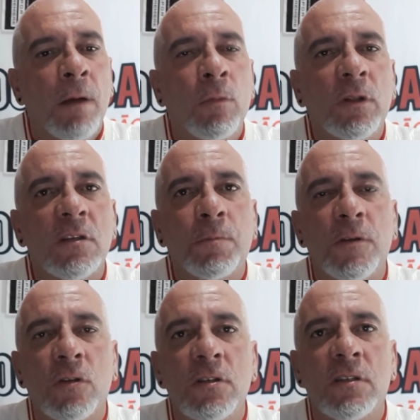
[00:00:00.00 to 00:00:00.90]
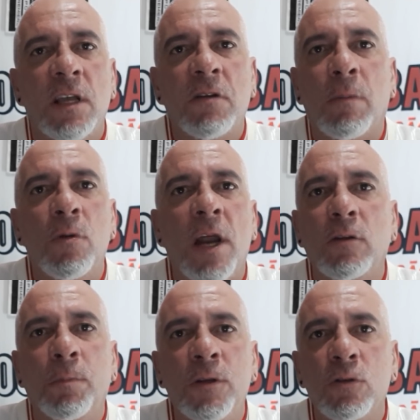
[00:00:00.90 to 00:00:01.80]
Muitas pessoas disseram que a mulher
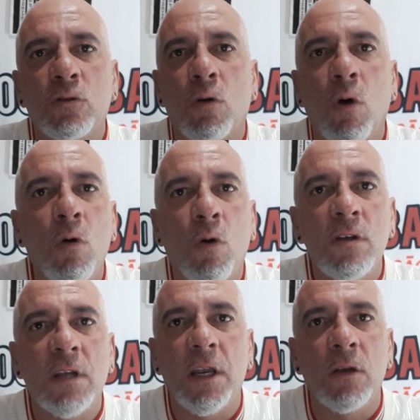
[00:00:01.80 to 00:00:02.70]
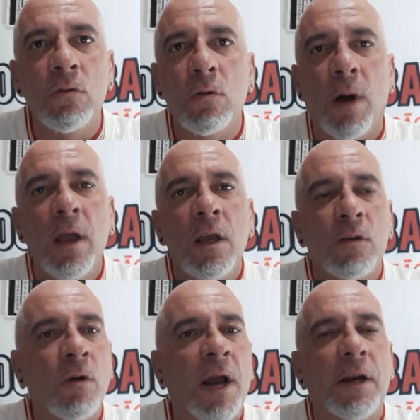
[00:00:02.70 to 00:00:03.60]
não pediu socorro coisa nenhuma,
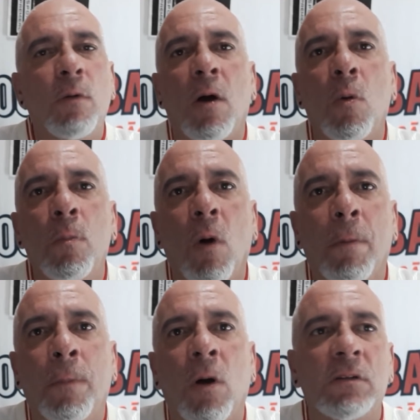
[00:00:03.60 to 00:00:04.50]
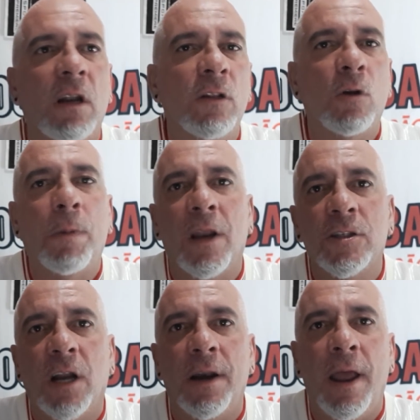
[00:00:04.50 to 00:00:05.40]
que o cara não arrombou a porta, ele entrou pela
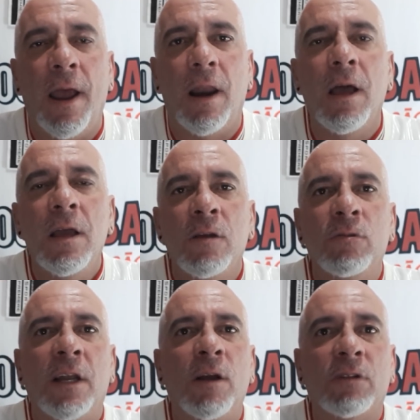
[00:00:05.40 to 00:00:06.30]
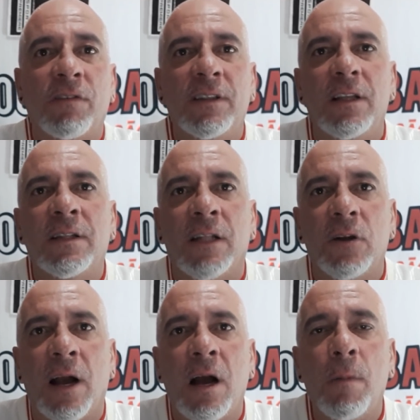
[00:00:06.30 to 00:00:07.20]
janela, que o Daniel estava deitado
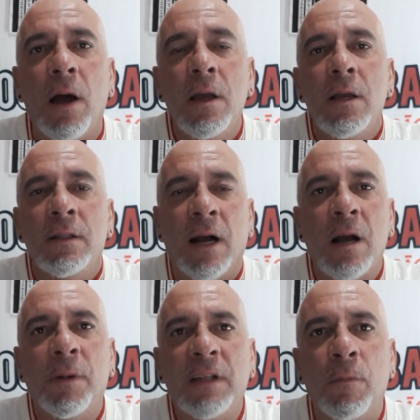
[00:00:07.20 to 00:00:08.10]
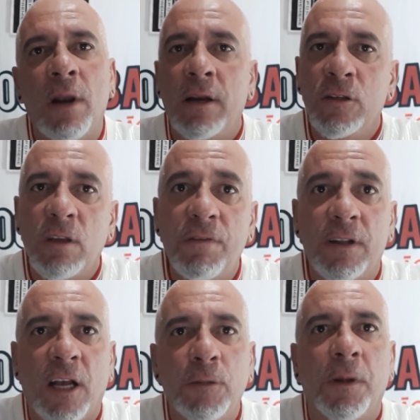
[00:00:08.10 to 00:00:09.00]
na cama, na cama da mulher. Isso é
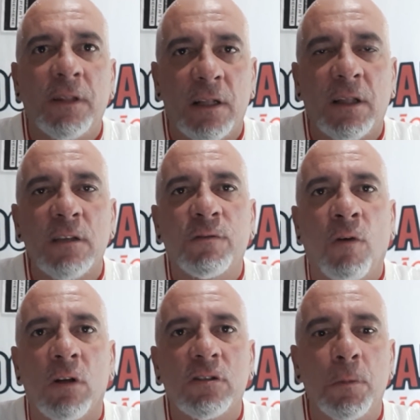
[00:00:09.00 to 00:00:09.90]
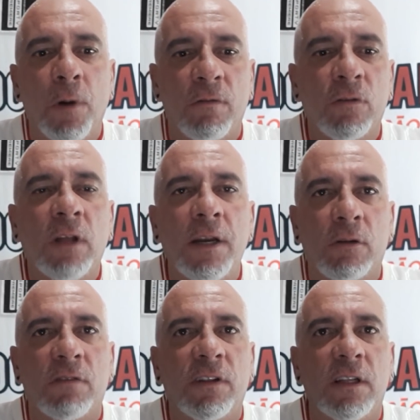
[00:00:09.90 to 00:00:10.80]
verdade, porque tem até as fotos que provam que o Daniel
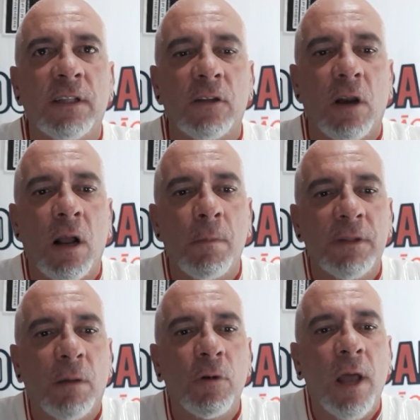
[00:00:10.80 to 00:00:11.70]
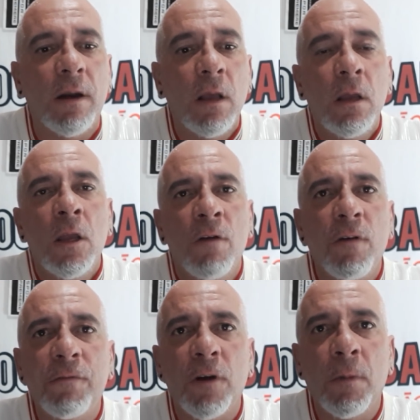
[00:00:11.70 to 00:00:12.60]
estava deitado na cama da mulher. Eu
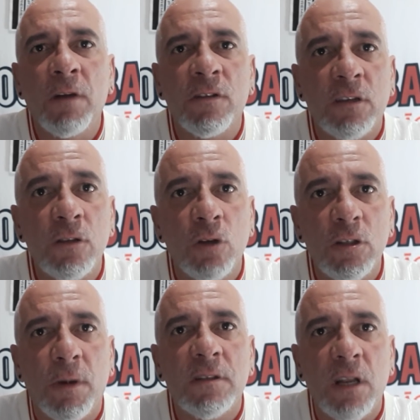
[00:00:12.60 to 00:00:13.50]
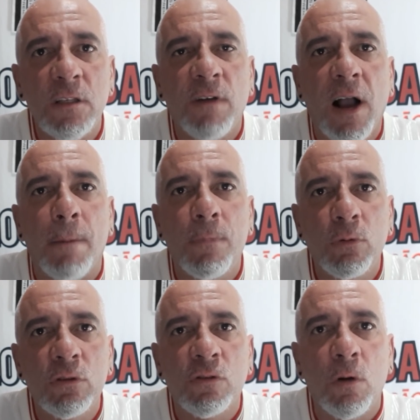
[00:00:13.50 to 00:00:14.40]
vou informando vocês hoje, mais três
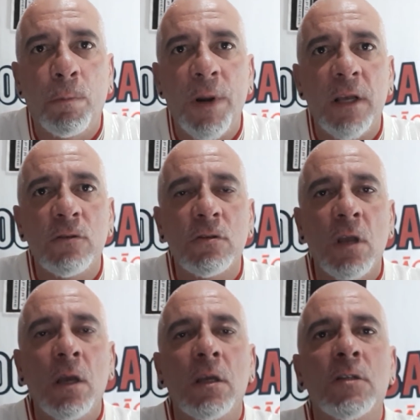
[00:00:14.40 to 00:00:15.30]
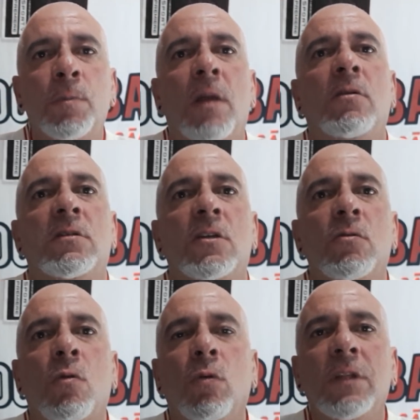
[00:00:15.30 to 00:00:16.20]
vagabundos foram presos. Espero que
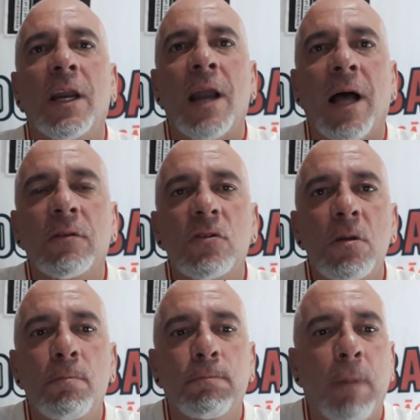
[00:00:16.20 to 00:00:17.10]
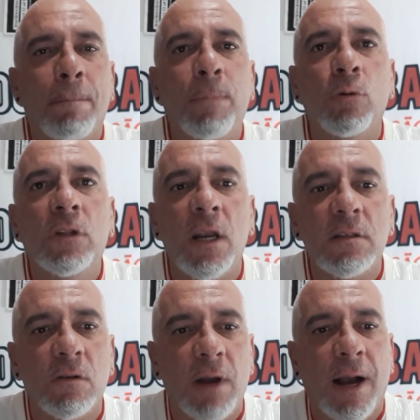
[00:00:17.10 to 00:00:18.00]
sejam condenados e
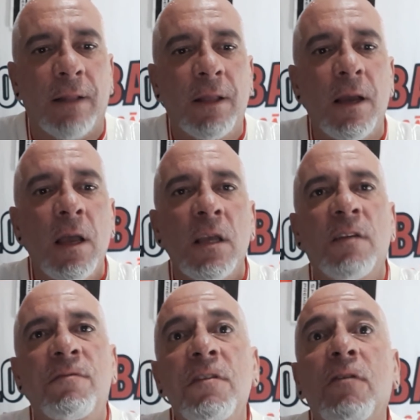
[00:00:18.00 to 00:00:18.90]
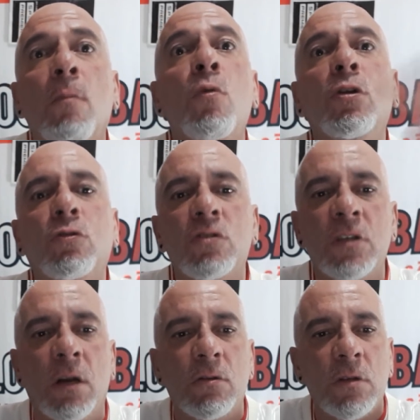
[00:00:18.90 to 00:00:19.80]
apodreçam na cadeia, que vivam muitos
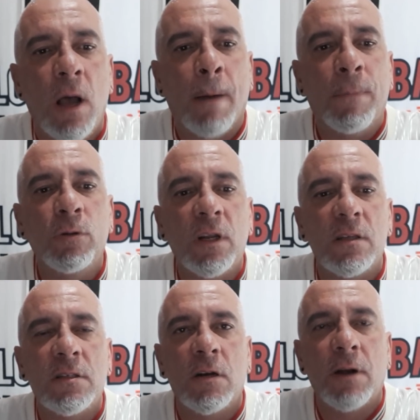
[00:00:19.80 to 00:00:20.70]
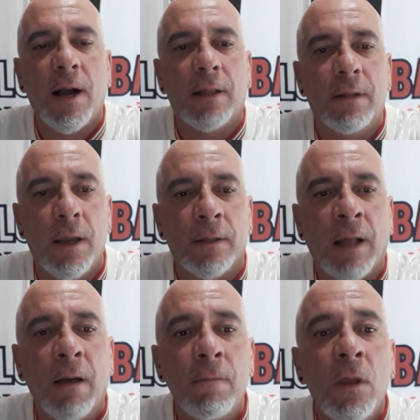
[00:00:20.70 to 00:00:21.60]
anos apodrecendo na cadeia,
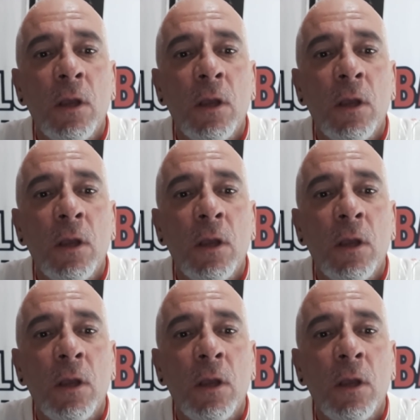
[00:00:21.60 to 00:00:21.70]
tá?